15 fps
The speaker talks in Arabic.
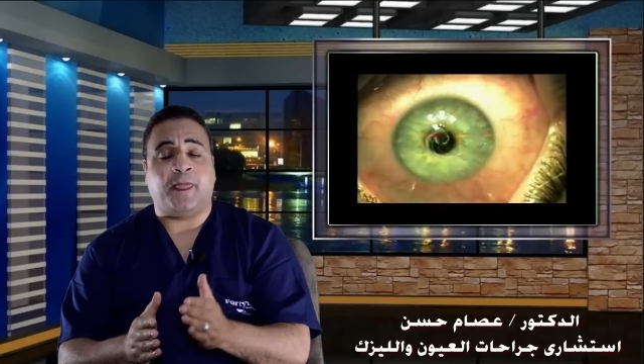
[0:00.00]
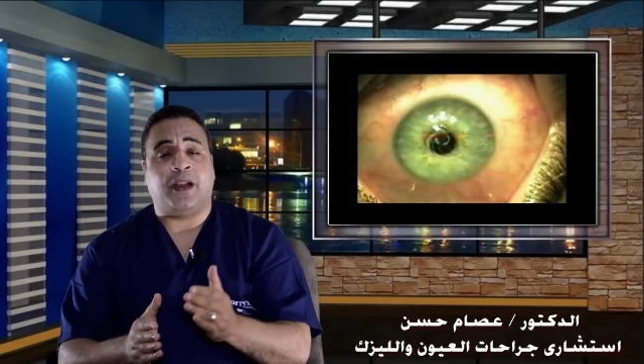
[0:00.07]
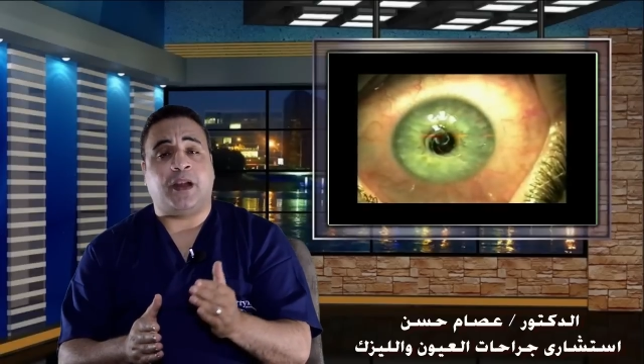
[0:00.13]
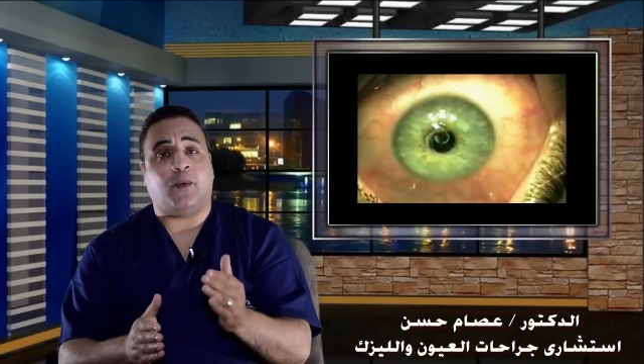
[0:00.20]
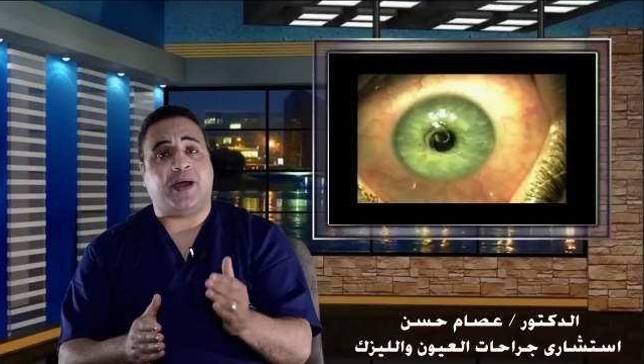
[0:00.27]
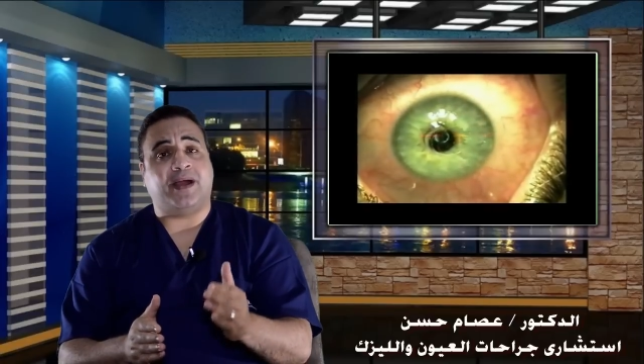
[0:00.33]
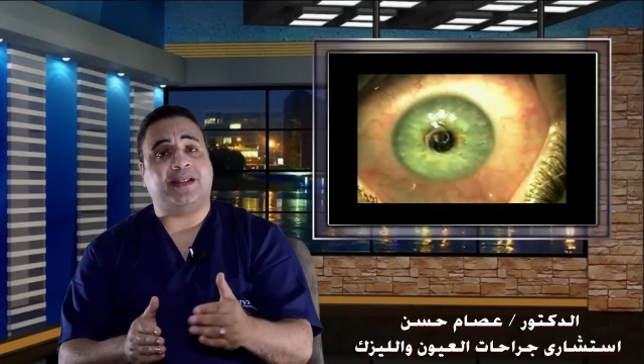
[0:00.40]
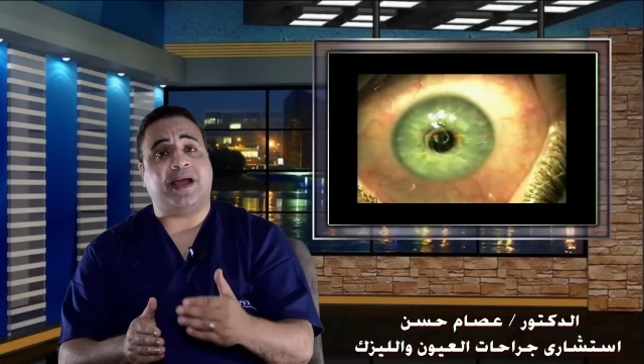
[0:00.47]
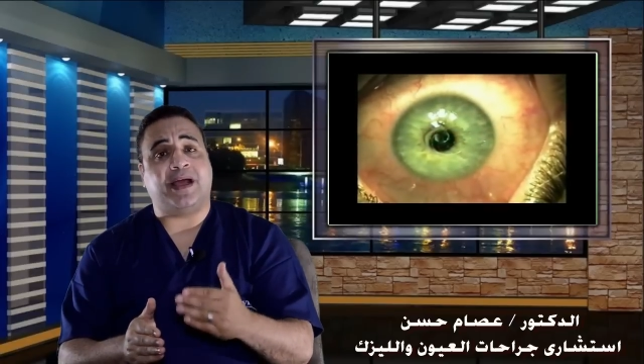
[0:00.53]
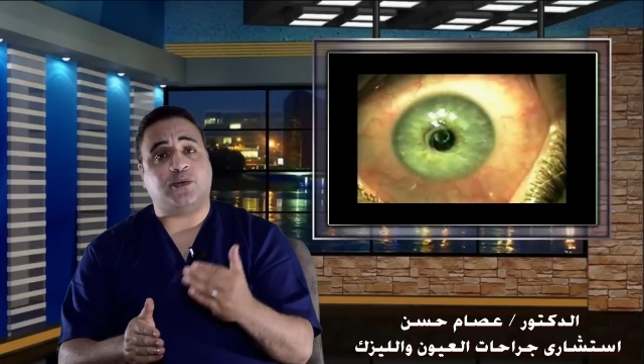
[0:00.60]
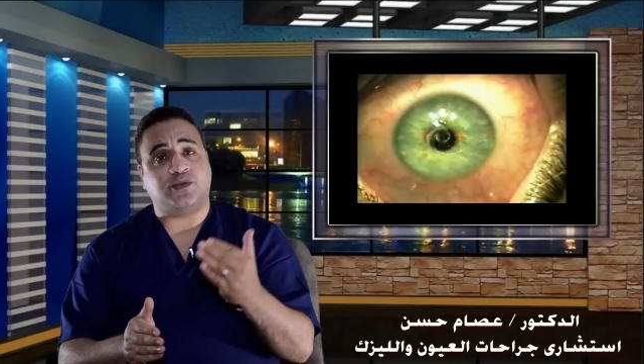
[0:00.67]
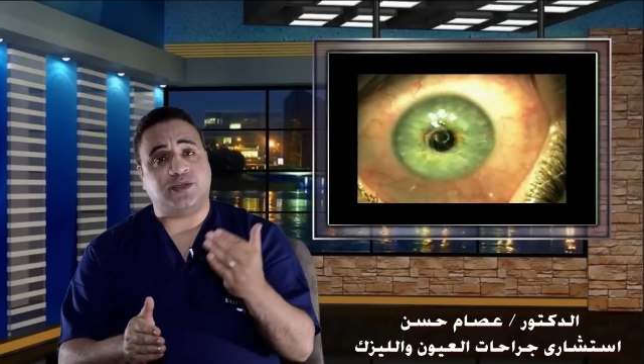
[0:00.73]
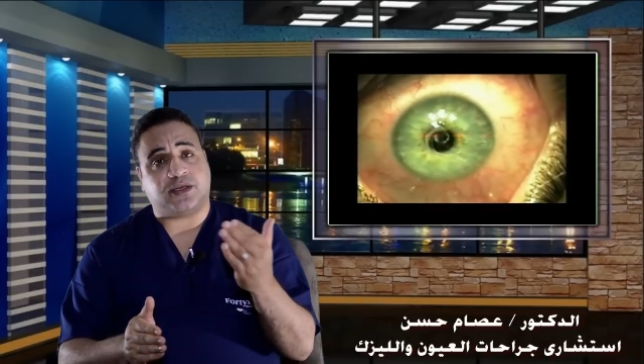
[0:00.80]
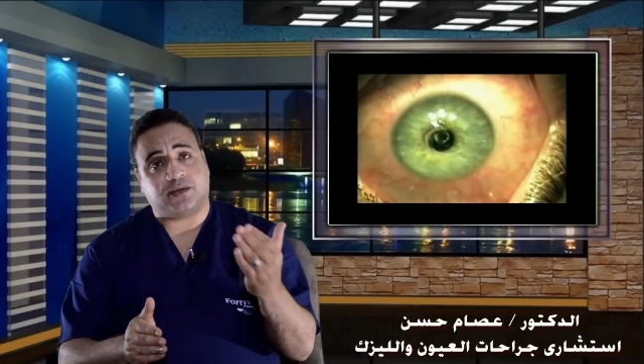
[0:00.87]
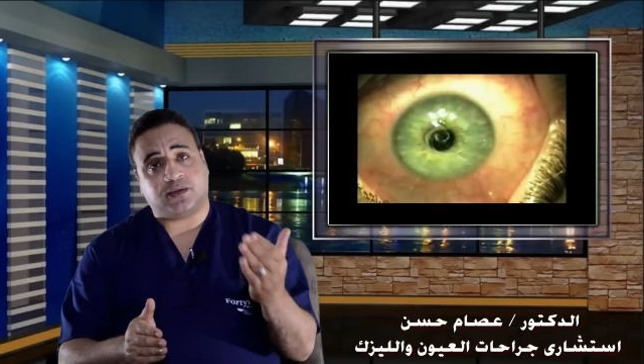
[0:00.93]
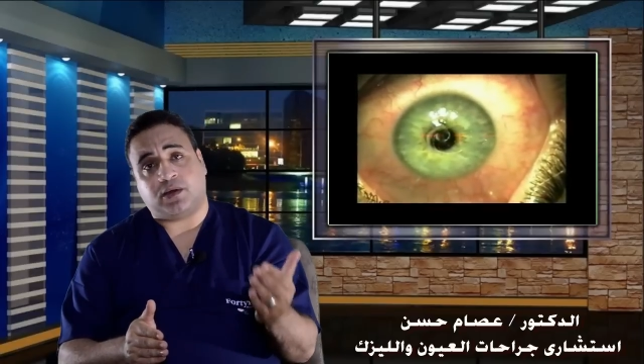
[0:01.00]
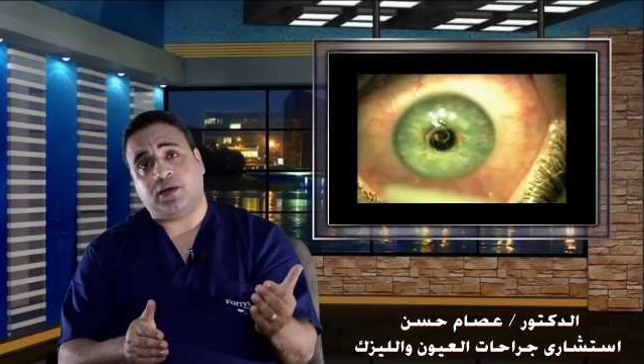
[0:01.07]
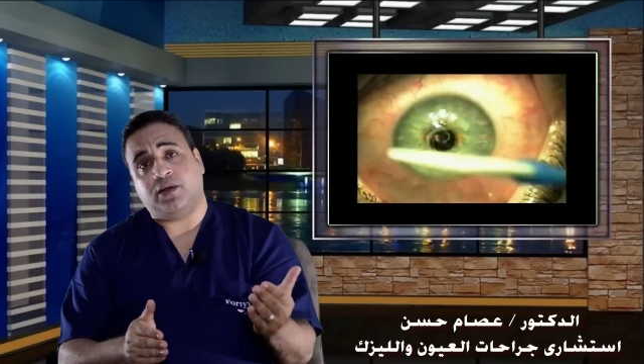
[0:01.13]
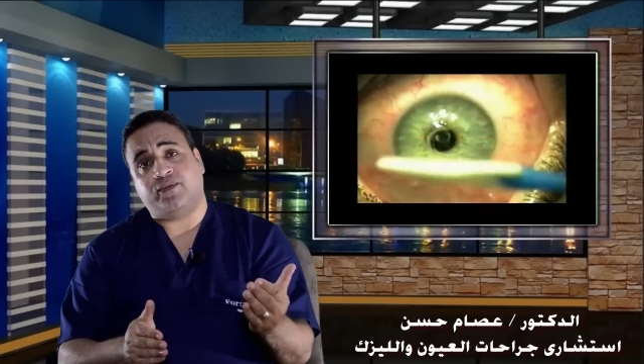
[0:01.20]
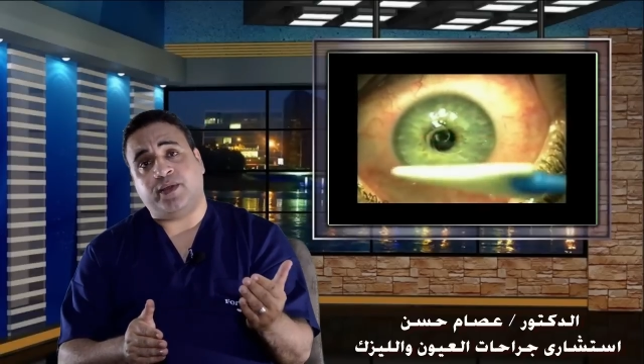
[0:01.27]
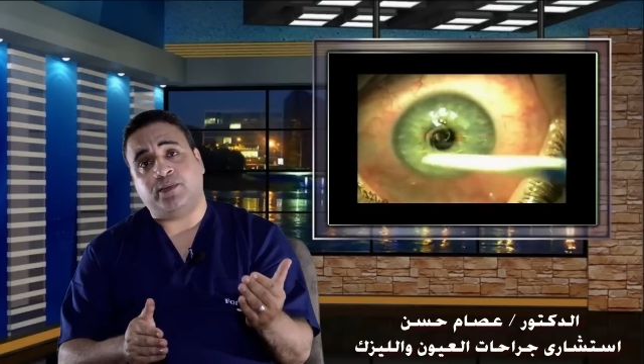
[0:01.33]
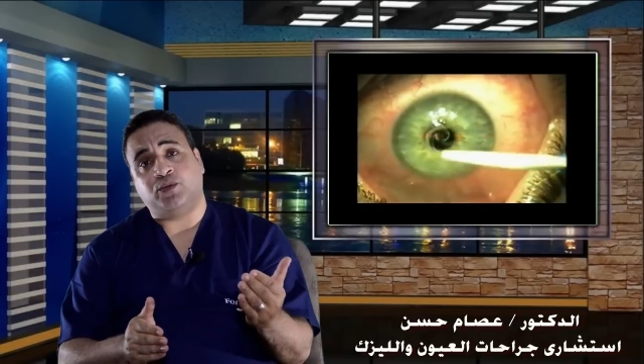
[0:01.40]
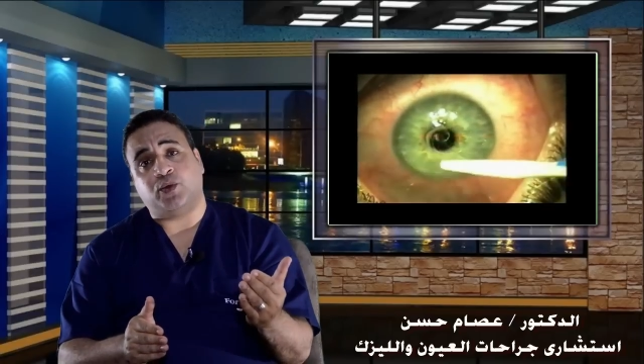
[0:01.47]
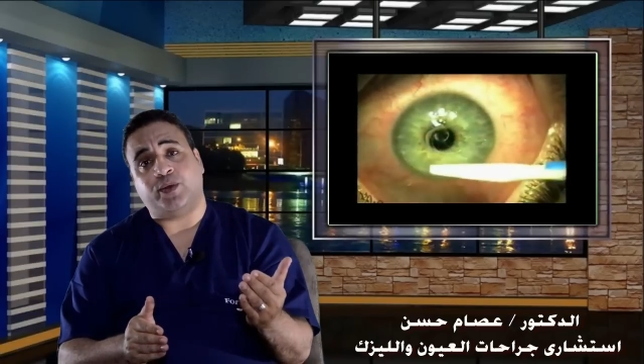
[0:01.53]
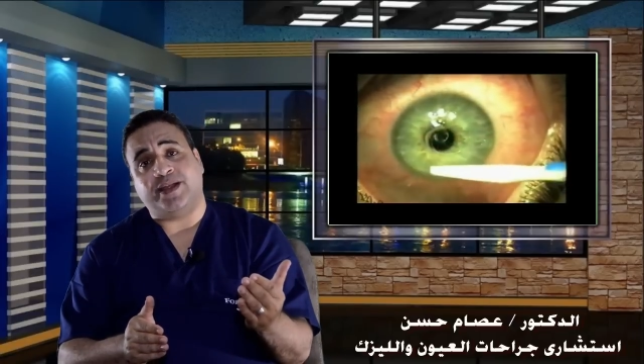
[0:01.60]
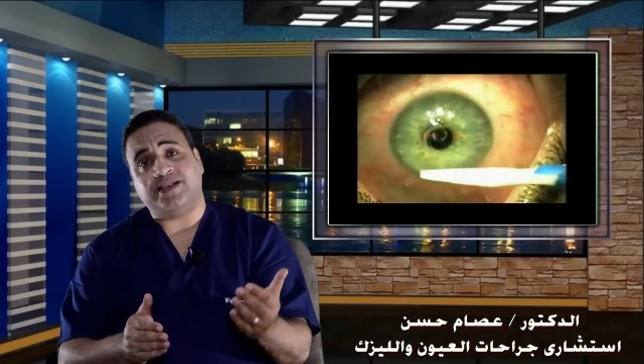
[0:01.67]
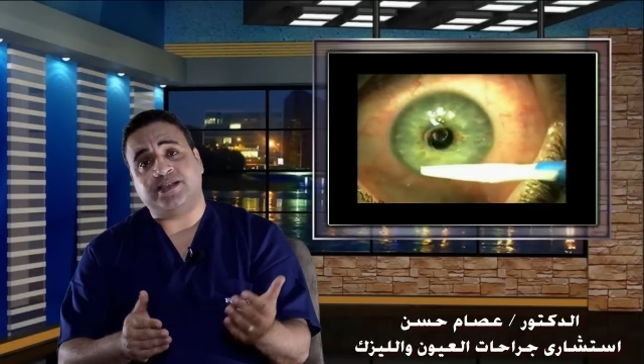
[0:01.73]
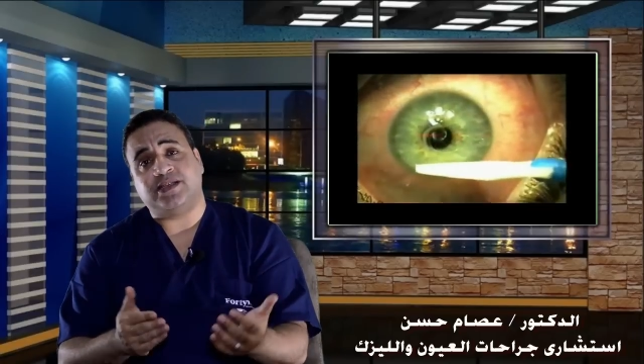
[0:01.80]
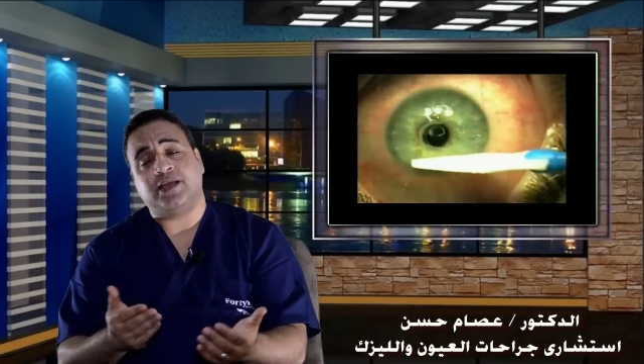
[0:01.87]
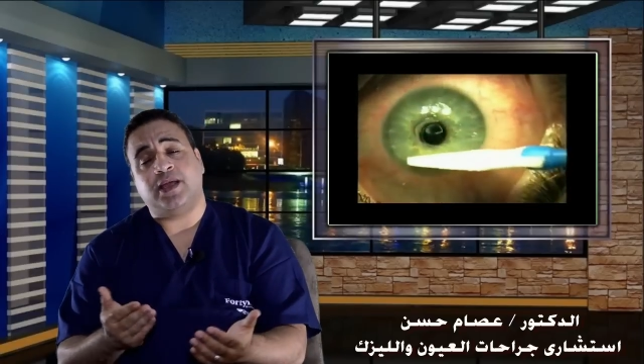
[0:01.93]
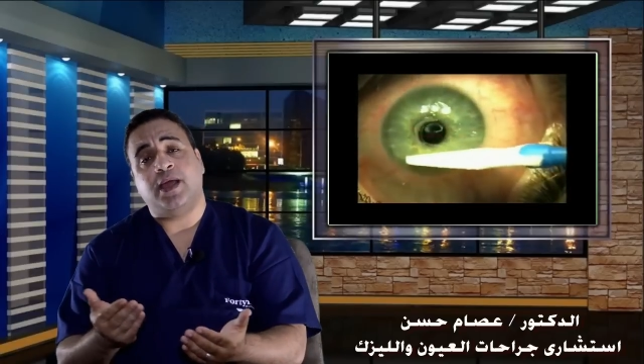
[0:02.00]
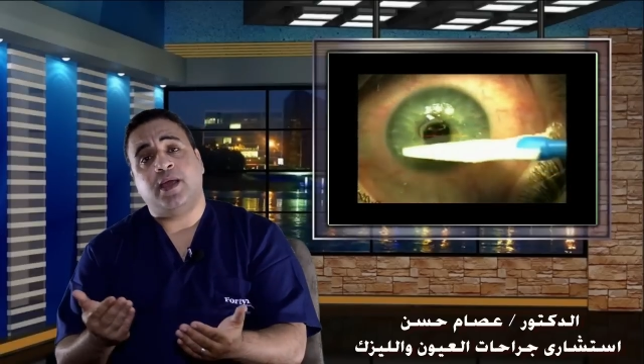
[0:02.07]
لو حد عاوز يختار الفيمتو ليزك